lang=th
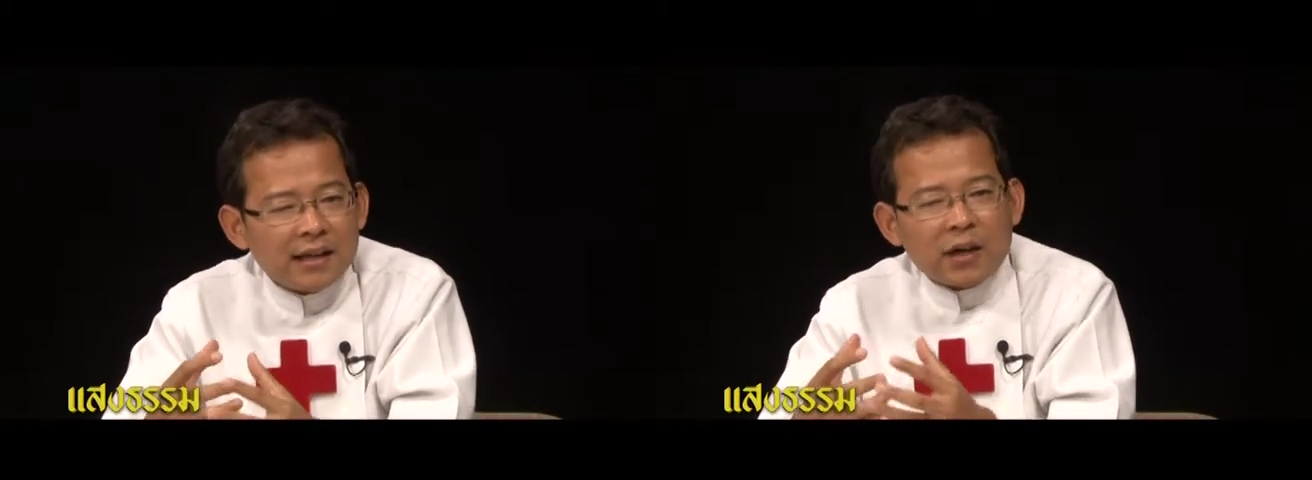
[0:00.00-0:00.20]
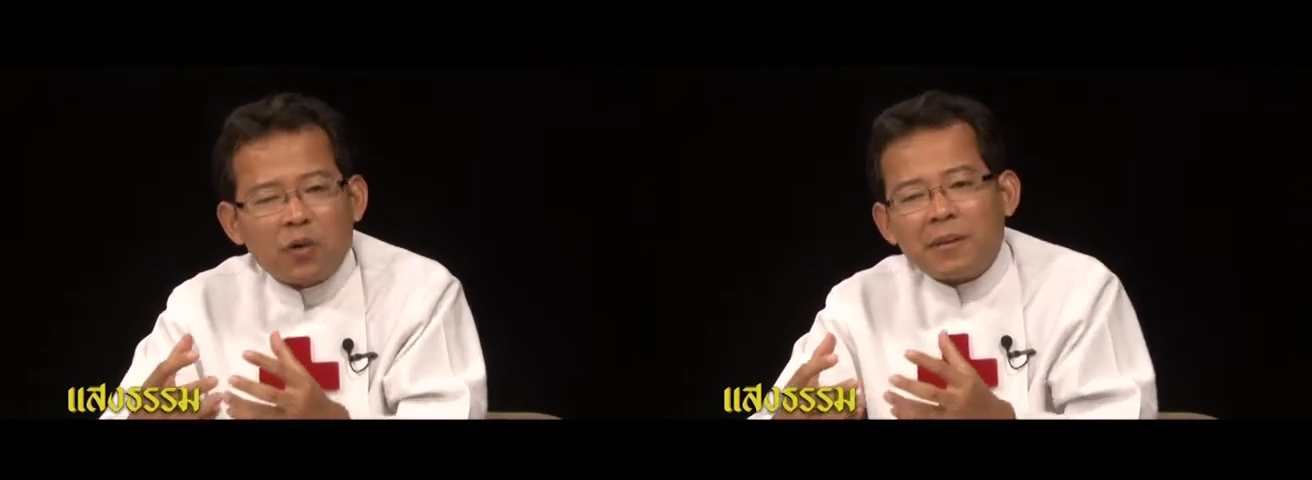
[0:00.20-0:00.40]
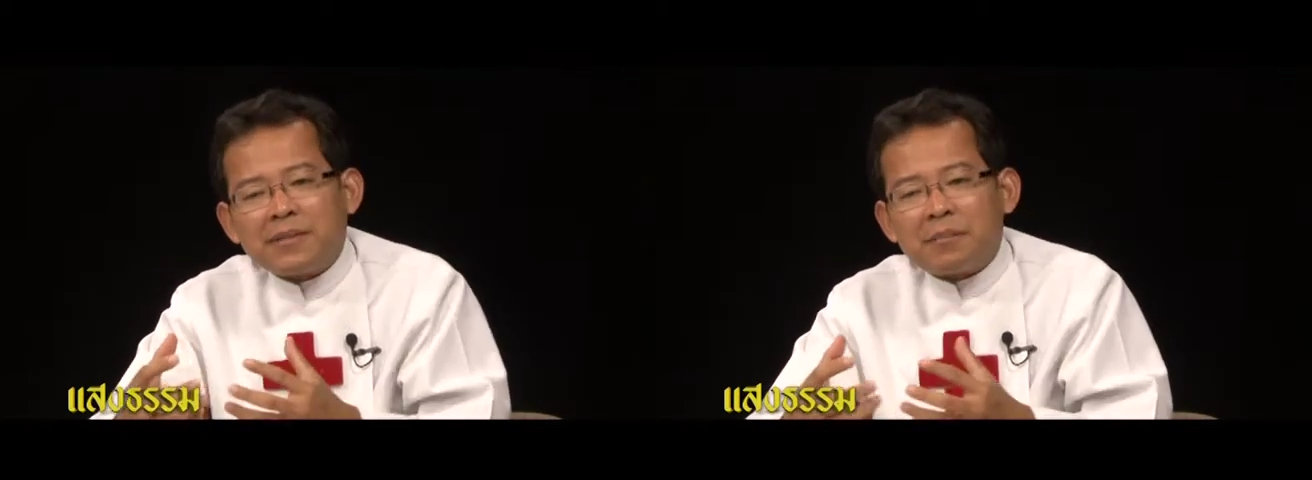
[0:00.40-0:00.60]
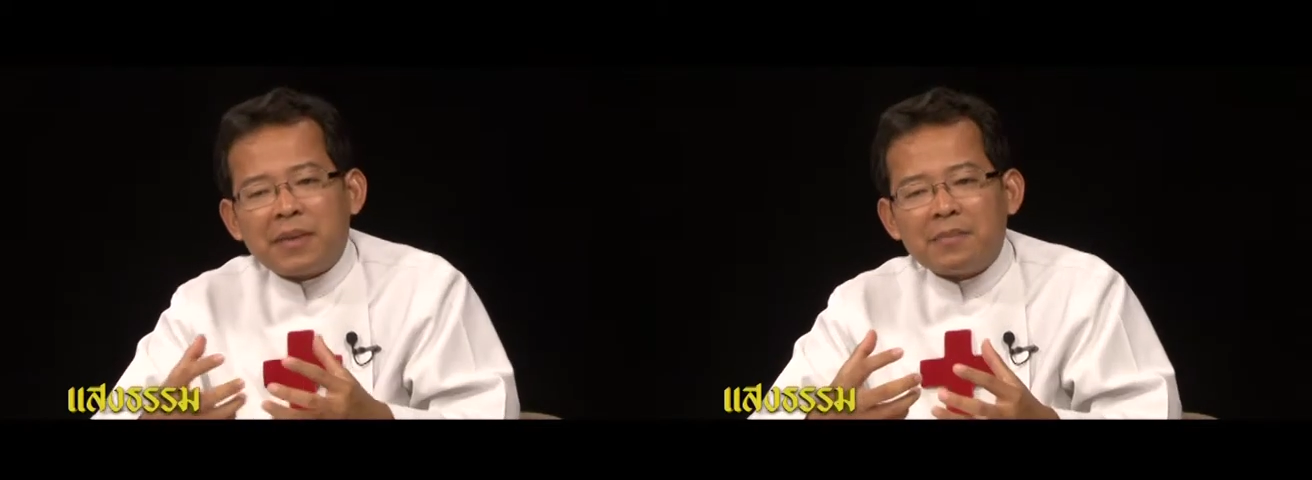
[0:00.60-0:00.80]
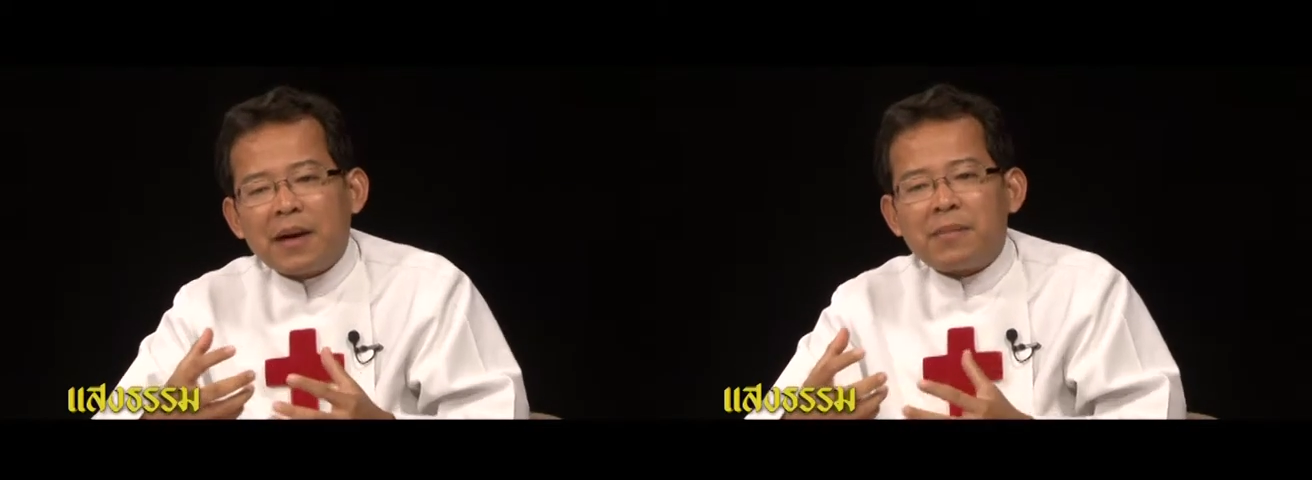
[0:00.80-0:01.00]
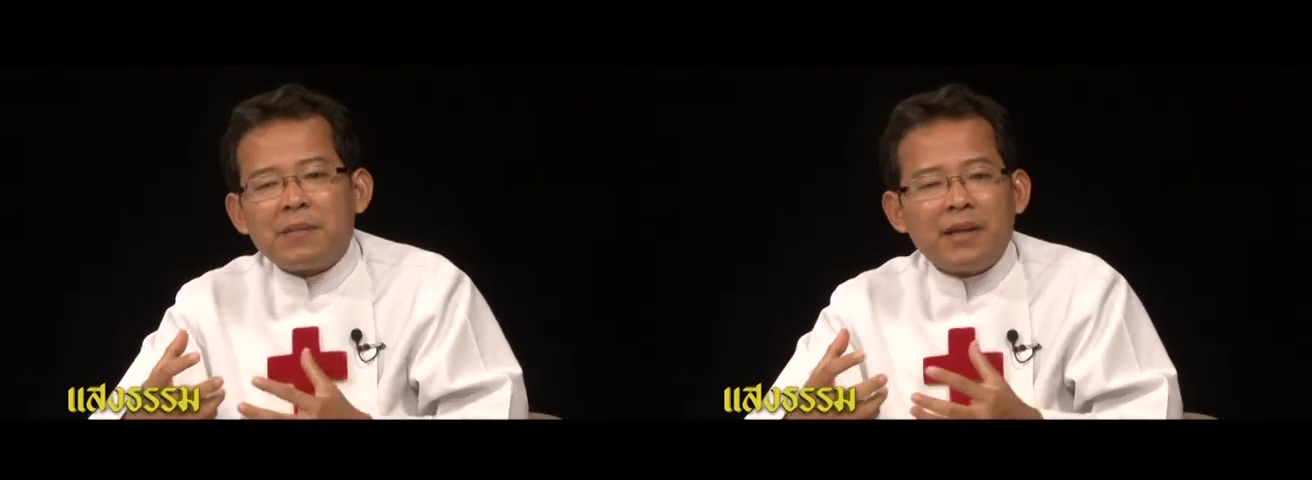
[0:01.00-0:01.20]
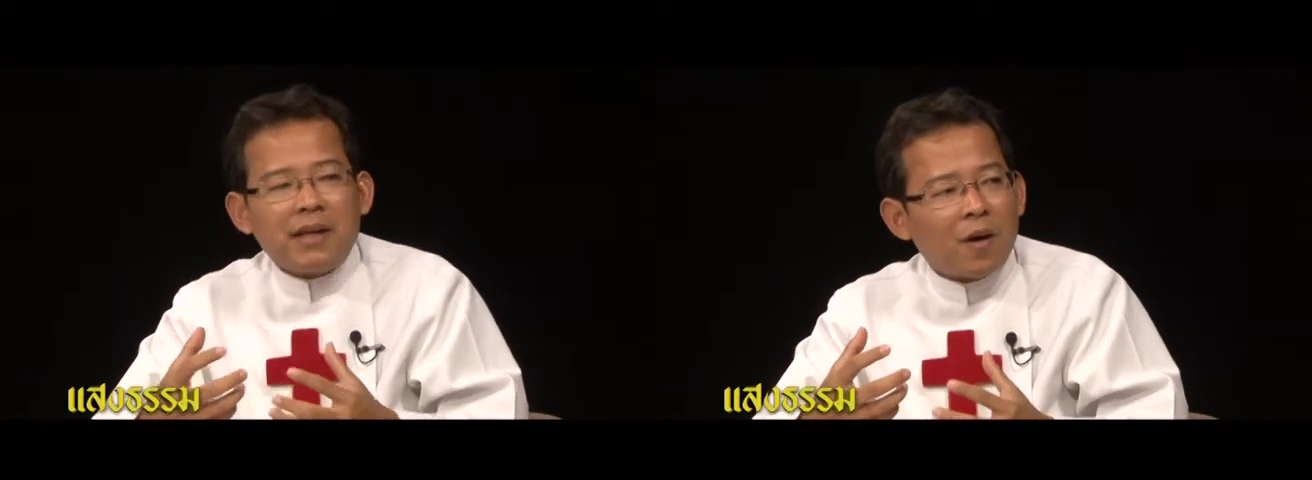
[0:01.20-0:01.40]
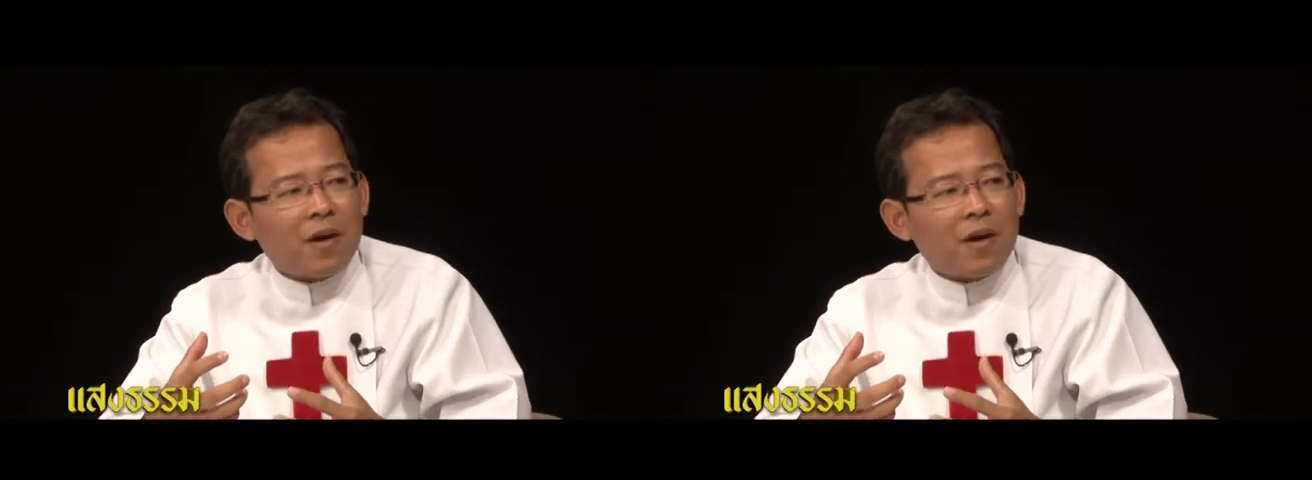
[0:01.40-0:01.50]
ในความสัมพันธ์แบบเป็นพี่น้อ